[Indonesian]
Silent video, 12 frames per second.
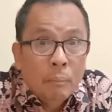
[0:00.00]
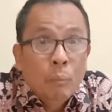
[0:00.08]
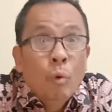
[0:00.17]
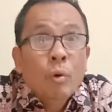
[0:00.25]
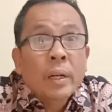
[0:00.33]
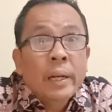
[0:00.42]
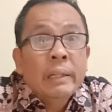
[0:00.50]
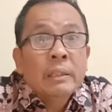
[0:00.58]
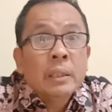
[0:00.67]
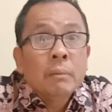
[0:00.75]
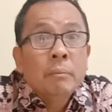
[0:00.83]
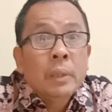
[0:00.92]
mungkin
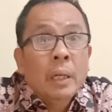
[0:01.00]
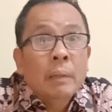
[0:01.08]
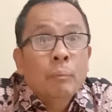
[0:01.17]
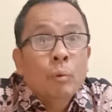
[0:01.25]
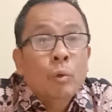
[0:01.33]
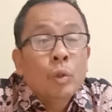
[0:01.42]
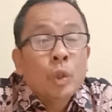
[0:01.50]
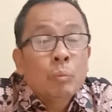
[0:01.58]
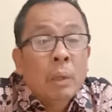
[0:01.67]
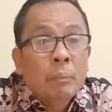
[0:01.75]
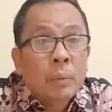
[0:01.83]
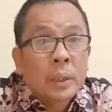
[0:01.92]

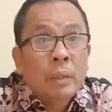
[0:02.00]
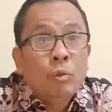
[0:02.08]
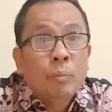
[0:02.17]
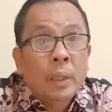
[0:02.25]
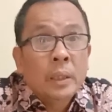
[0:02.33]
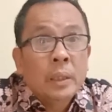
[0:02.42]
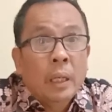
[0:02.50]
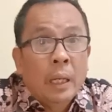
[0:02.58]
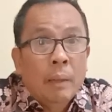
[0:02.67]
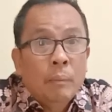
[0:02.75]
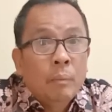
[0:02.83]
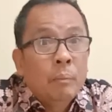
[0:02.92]
99% umat
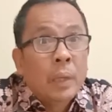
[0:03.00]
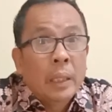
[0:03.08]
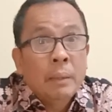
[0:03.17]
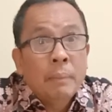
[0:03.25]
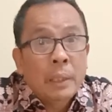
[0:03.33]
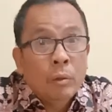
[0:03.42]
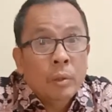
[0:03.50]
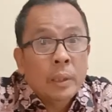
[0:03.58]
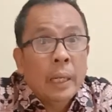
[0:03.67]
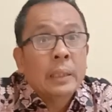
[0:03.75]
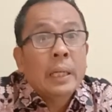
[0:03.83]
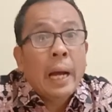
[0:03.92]
Islam, berarti
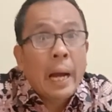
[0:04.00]
mayoritas.